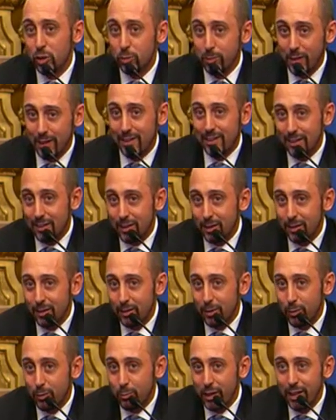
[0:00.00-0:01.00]
smart city,
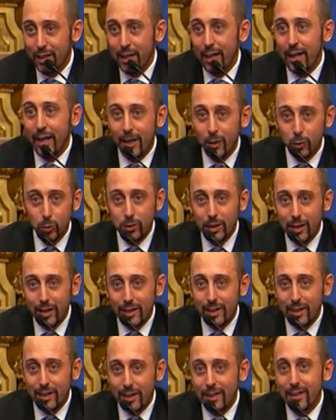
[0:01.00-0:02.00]
perché è
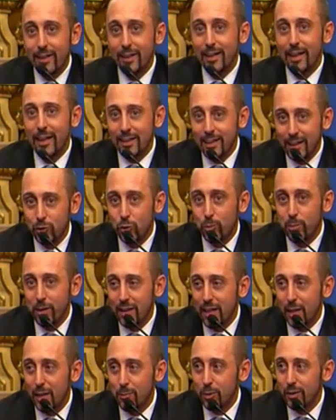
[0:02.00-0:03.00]
inutile che adesso
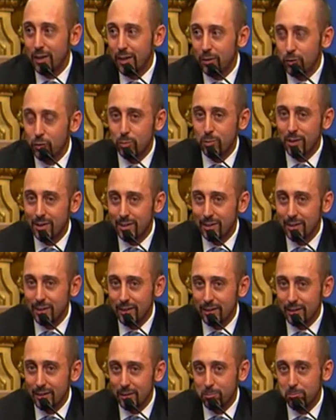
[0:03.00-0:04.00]
parliamo tanto di smart
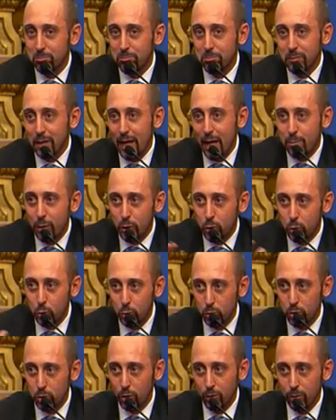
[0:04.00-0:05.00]
city, apre e
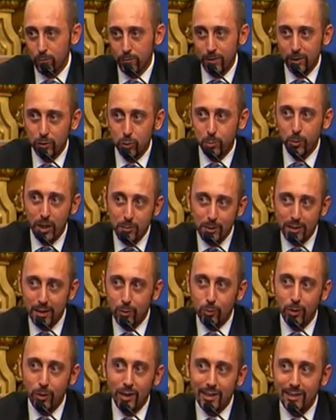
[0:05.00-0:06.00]
chiudo, ho fatto polemica
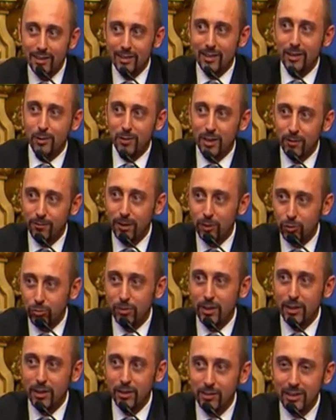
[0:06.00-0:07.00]
qualche settimana fa su
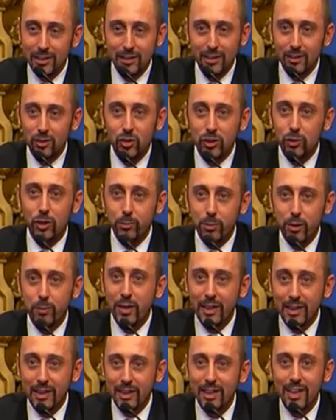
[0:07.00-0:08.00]
una rivista dicendo che per
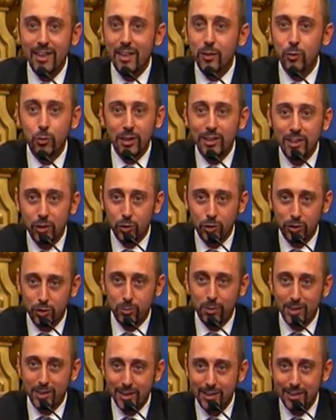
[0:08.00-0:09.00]
me in Italia non esistono le
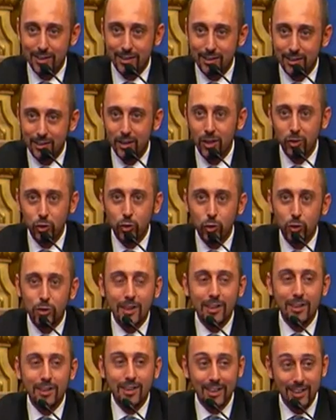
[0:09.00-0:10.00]
smart city, ci sono
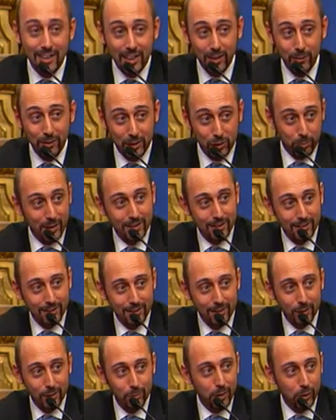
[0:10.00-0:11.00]
tentativi di smart
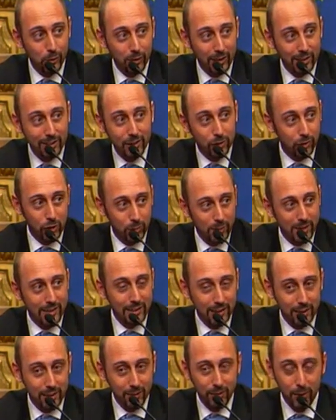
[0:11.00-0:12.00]
city, ma non esistono le smart
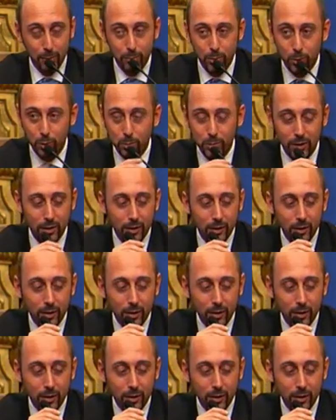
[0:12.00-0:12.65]
city vere e proprie.